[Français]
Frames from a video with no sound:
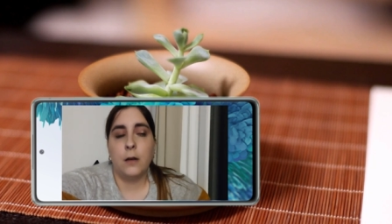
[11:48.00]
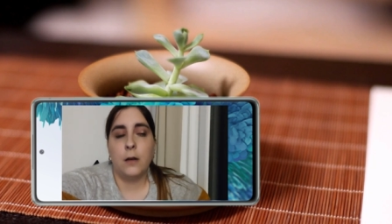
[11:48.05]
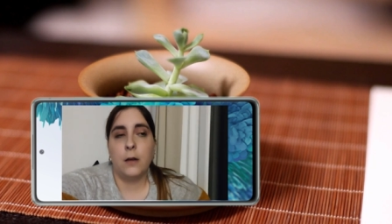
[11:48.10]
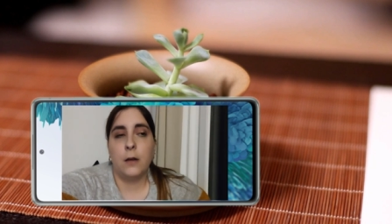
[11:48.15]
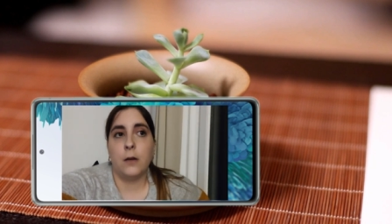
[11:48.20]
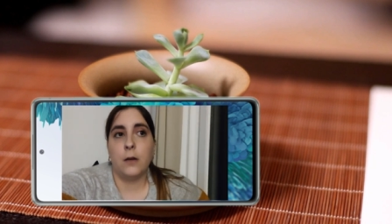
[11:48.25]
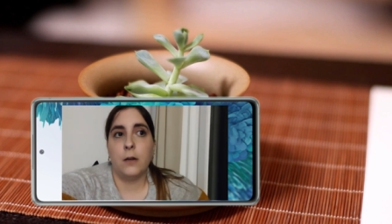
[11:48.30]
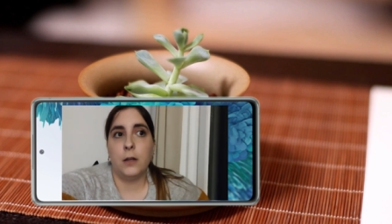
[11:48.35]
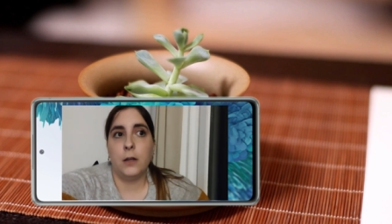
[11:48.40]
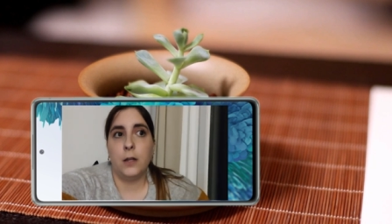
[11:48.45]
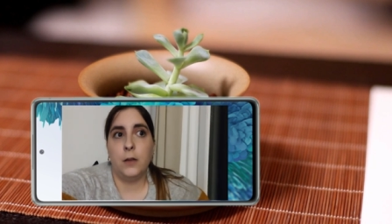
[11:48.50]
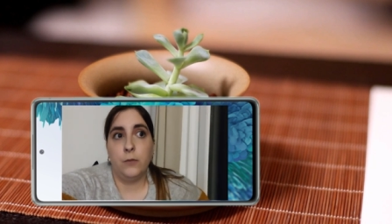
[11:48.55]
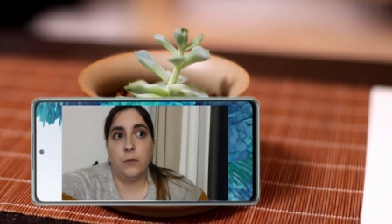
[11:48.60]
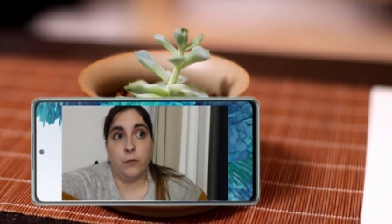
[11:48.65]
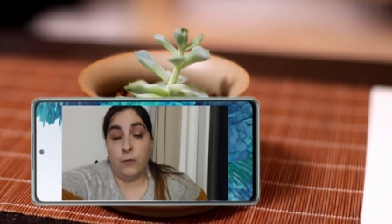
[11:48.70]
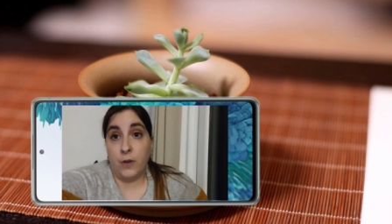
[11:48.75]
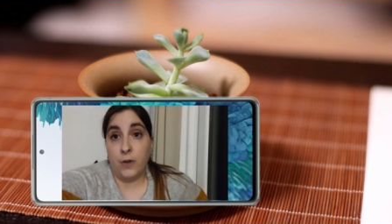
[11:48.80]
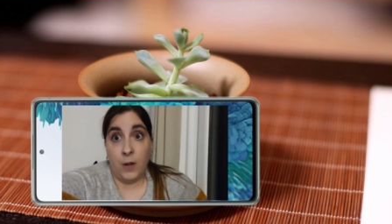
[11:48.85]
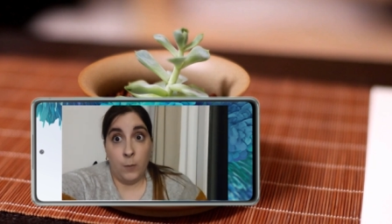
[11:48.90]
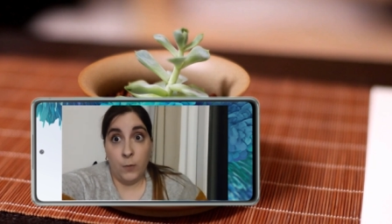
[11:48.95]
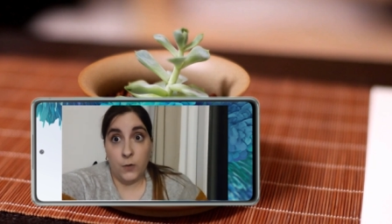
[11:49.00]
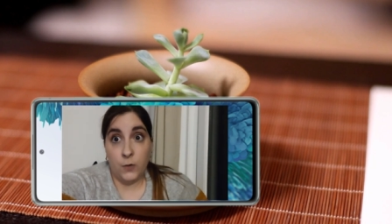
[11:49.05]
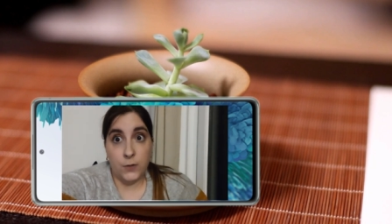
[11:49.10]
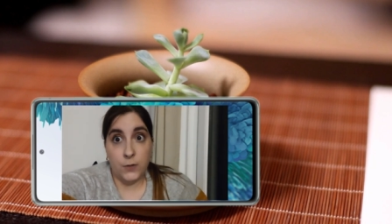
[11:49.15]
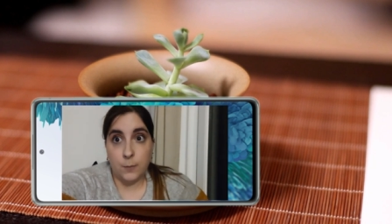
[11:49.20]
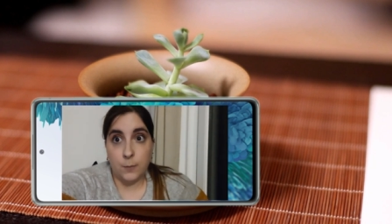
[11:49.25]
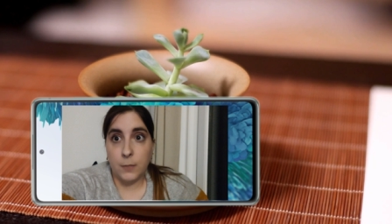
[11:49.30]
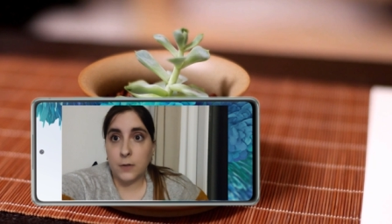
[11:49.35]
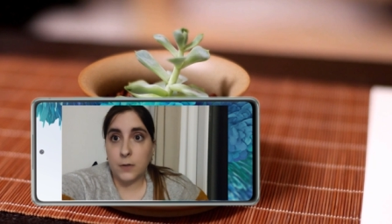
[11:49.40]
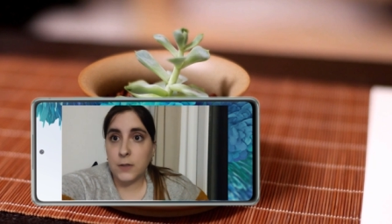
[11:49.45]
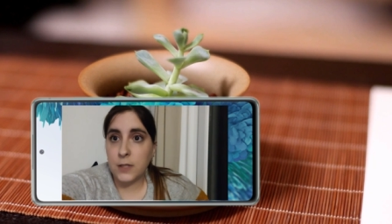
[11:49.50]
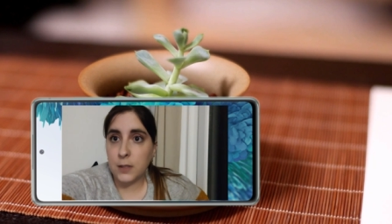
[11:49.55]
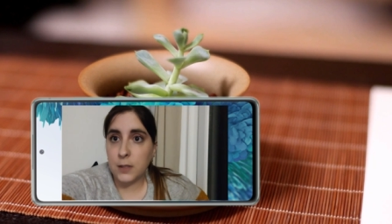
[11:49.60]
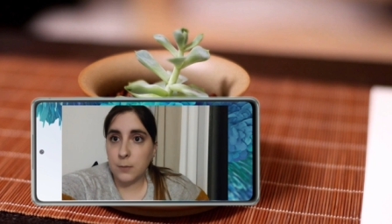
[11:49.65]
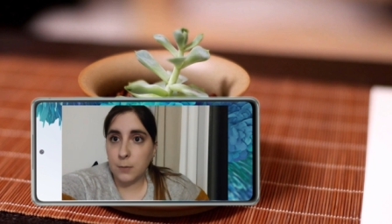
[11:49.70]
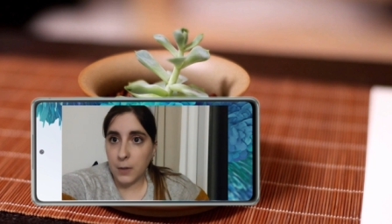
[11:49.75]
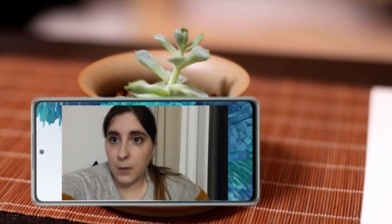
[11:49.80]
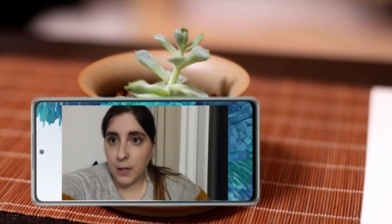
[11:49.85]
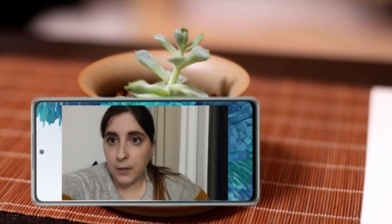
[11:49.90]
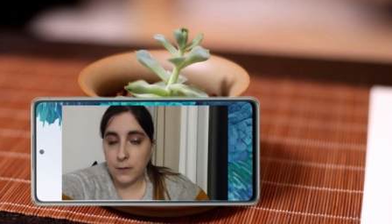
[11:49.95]
Euh, il faut vraiment s'y
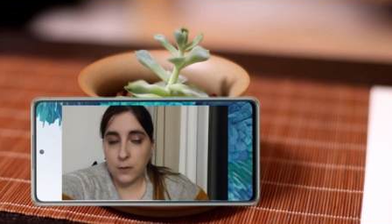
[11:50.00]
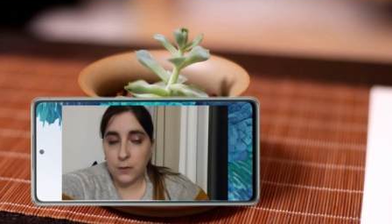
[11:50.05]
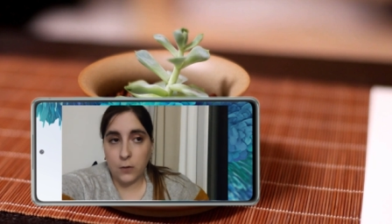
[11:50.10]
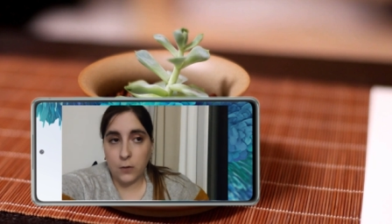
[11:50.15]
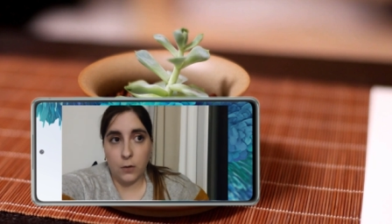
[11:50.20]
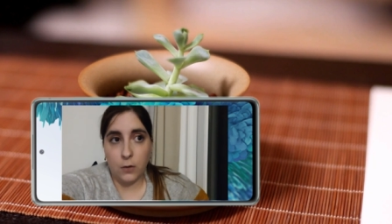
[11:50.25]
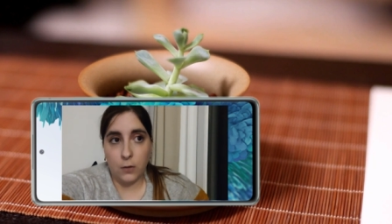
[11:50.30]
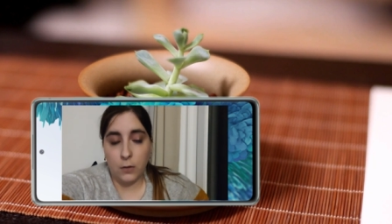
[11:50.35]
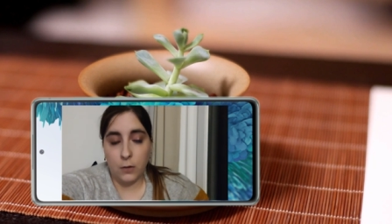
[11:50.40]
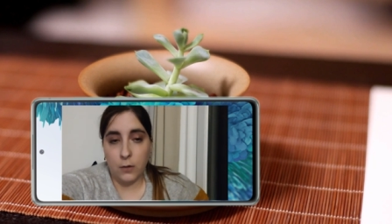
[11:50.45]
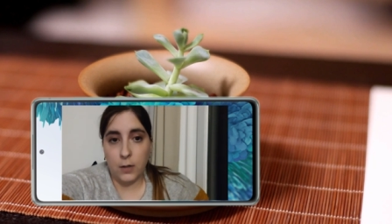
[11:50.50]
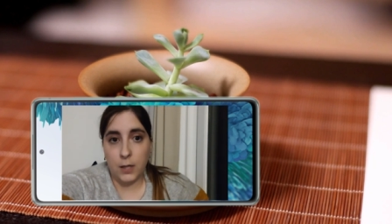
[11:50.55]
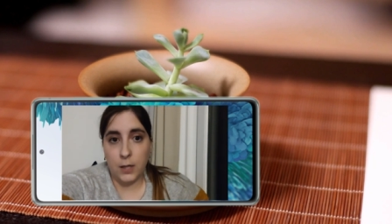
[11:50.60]
mettre euh,